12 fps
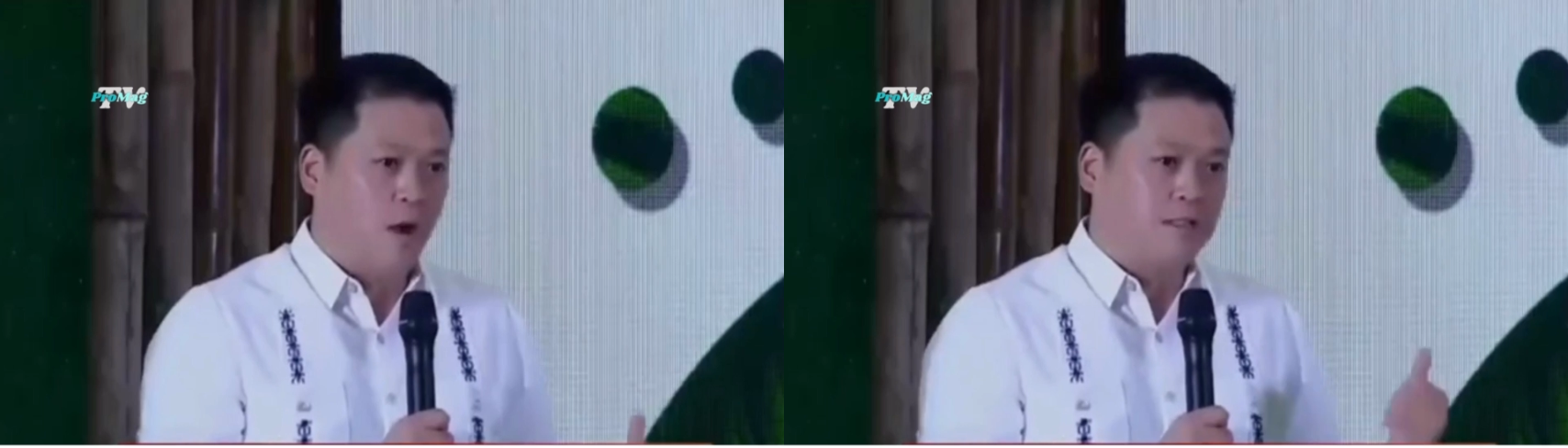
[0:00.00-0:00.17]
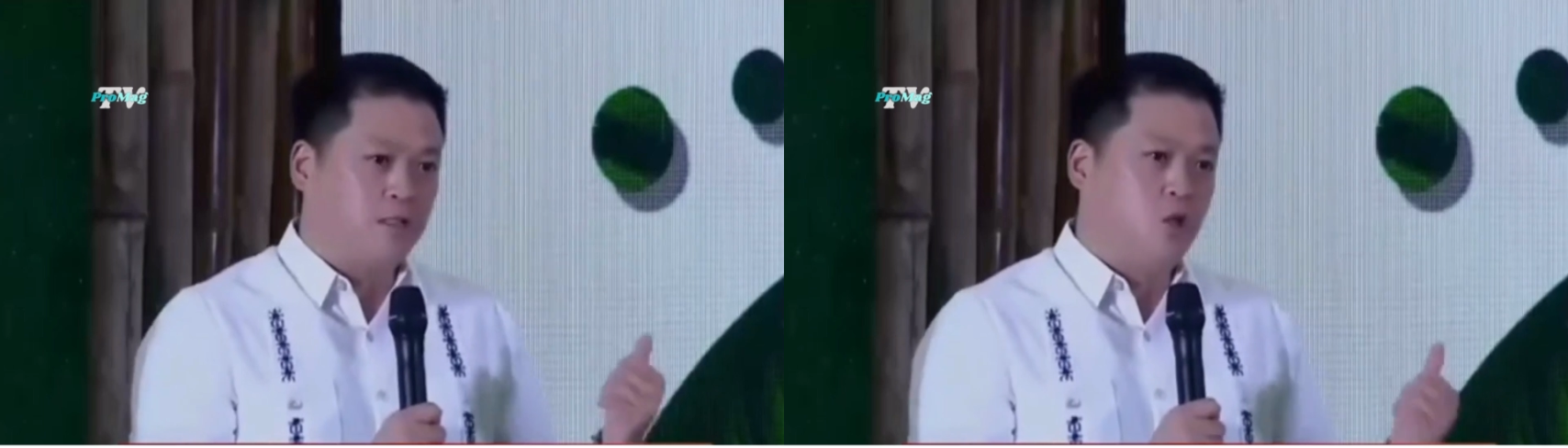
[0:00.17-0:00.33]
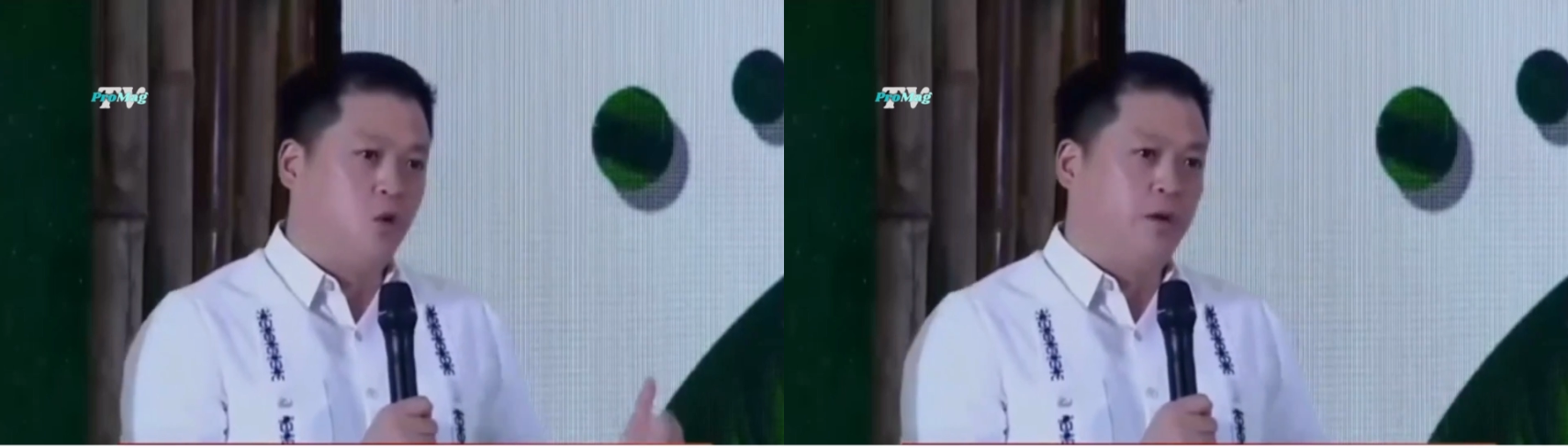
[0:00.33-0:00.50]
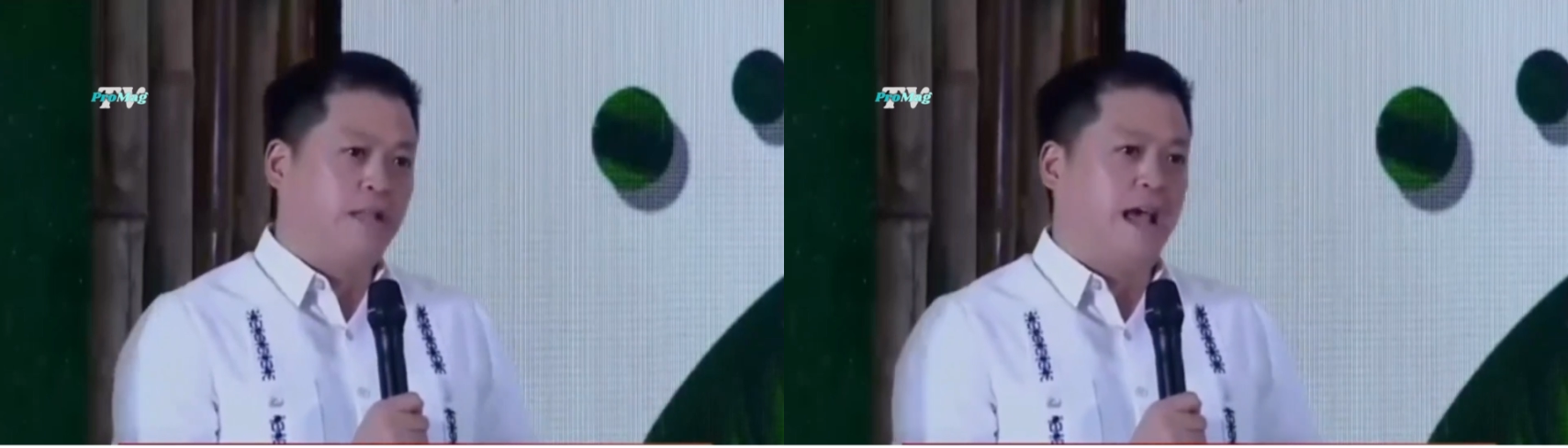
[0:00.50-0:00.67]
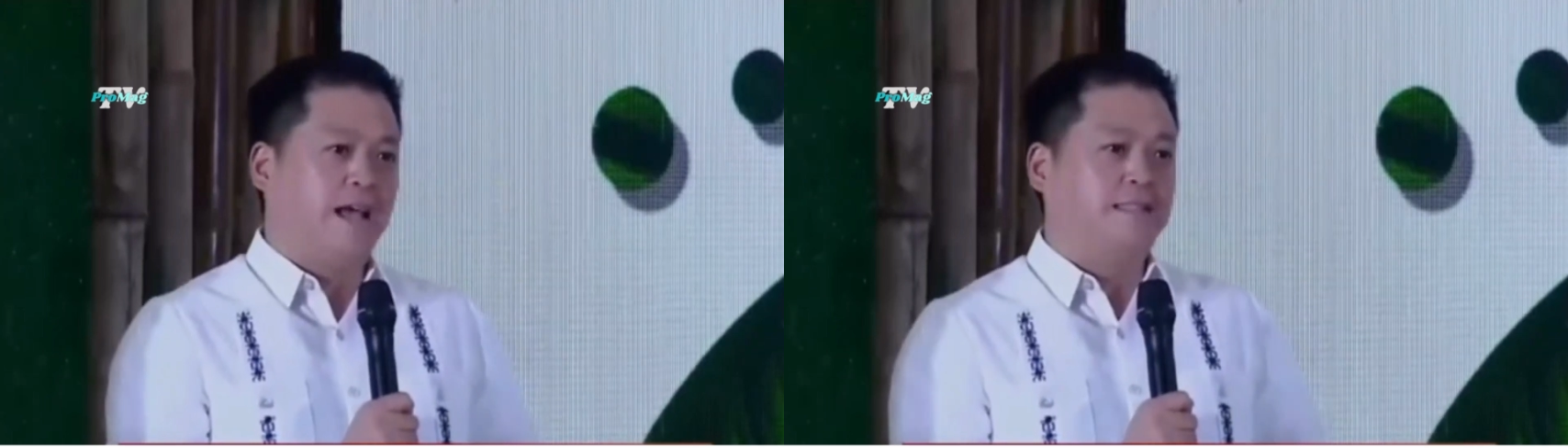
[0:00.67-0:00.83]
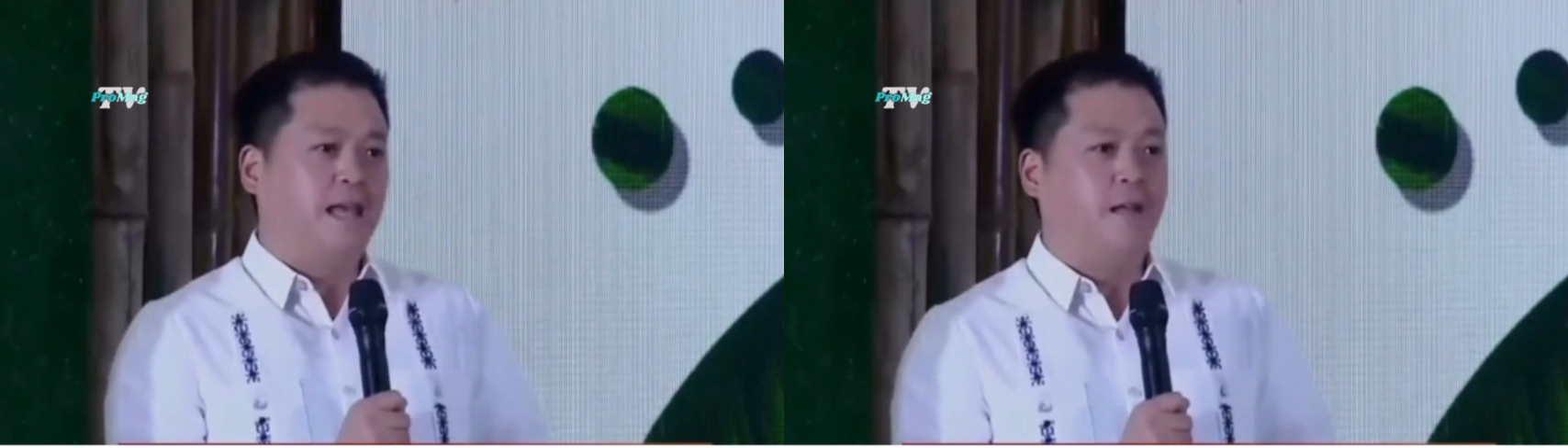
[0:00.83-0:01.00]
So what's new
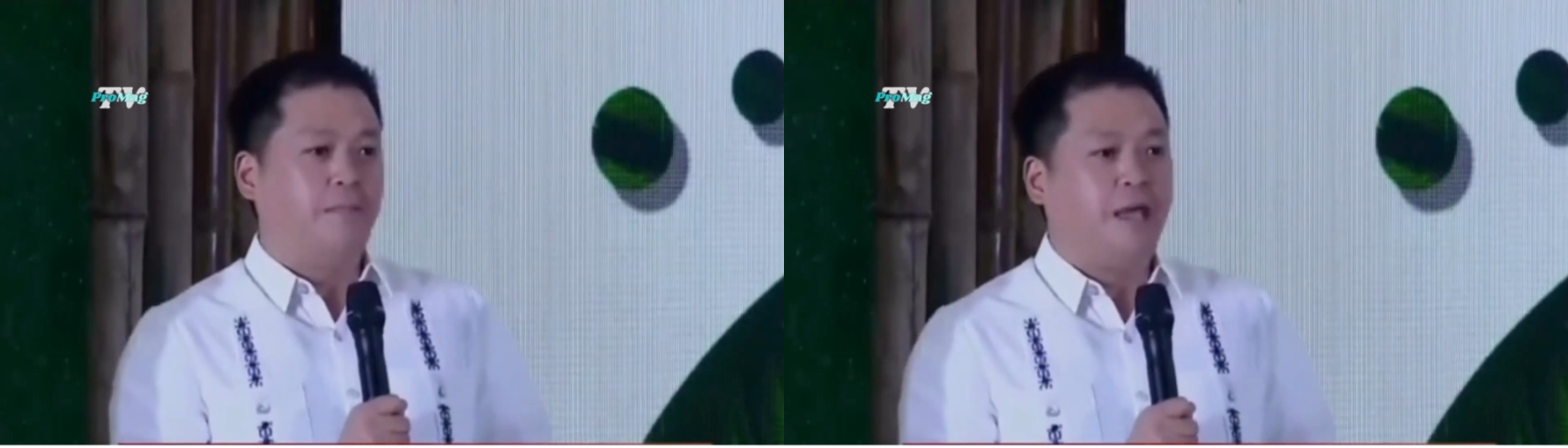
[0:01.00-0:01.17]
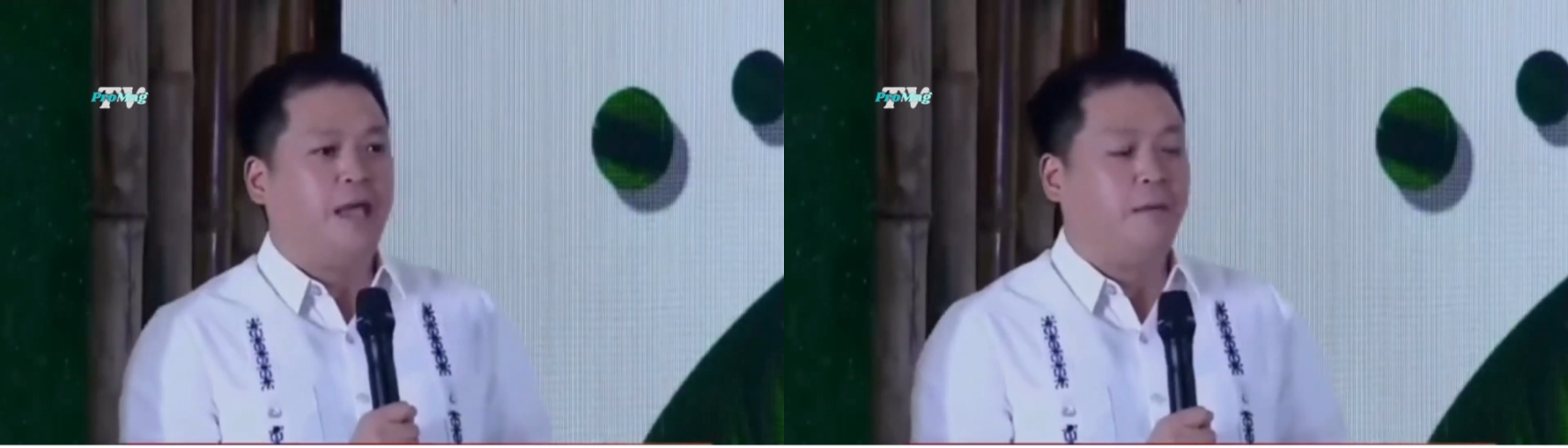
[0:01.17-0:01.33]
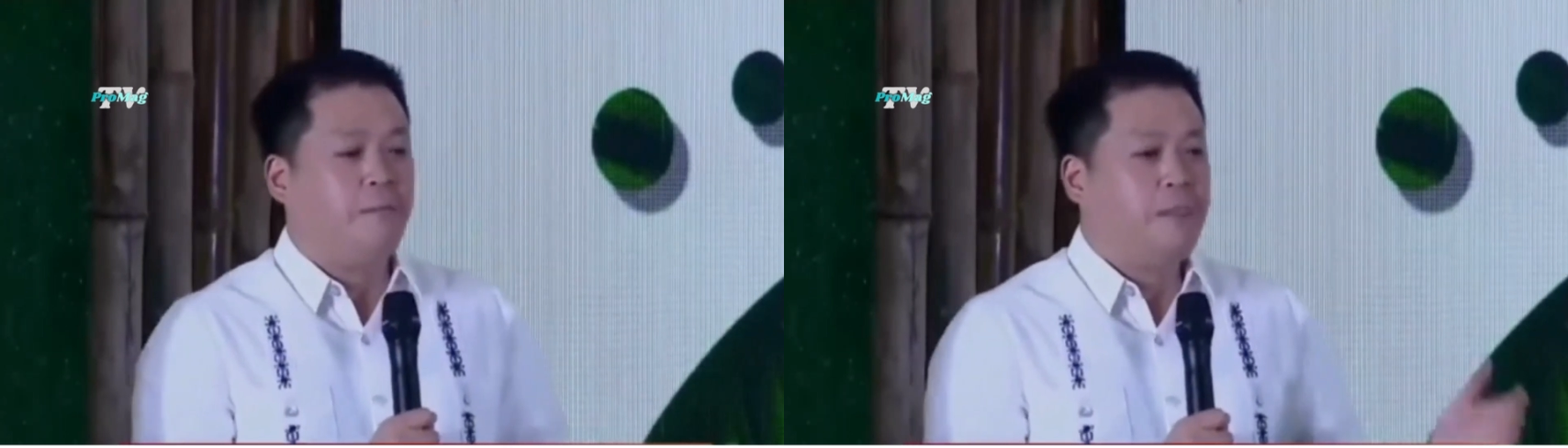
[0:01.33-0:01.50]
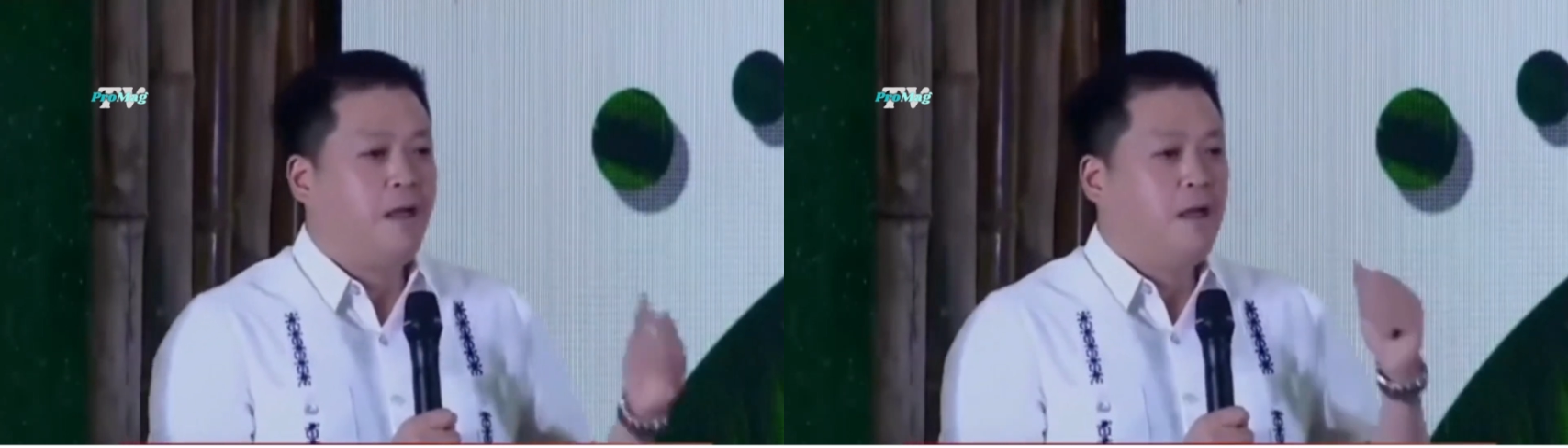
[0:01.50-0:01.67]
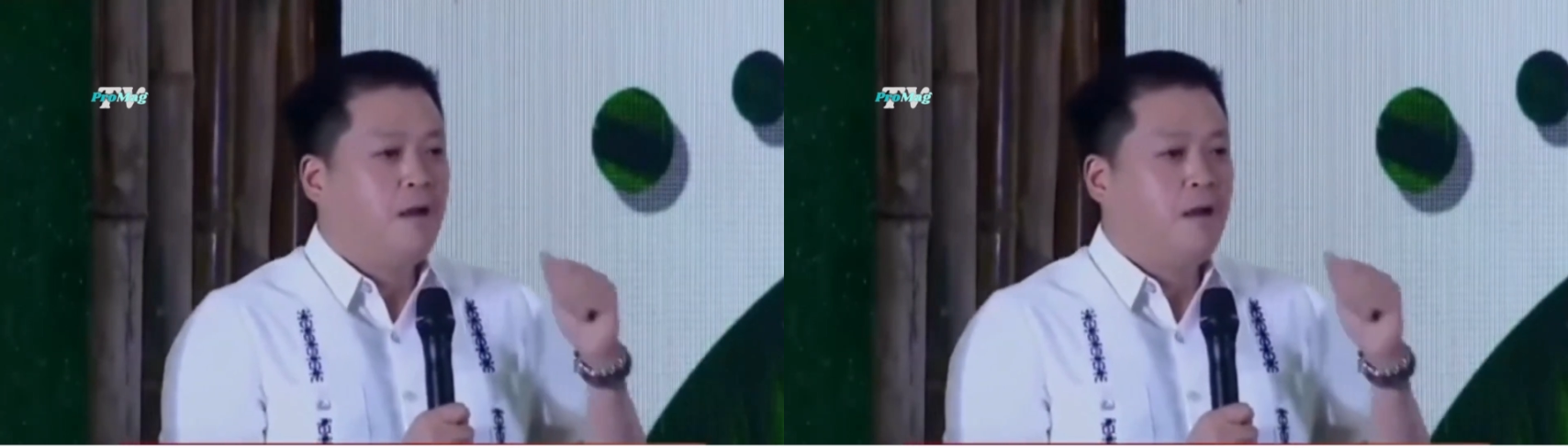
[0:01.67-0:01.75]
with the SLP?